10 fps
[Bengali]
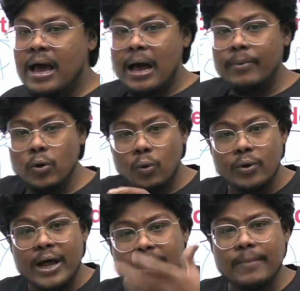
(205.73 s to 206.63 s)
এবং
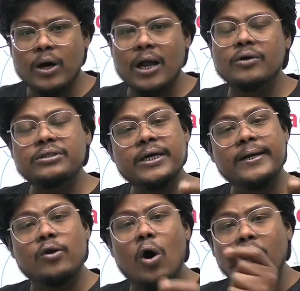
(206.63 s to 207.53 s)
ওনাকে বলা হচ্ছে
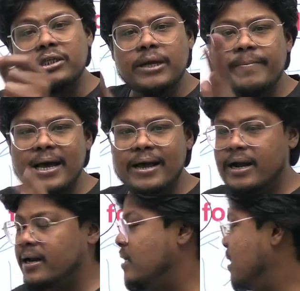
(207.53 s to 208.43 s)
টর্চ বিয়ারার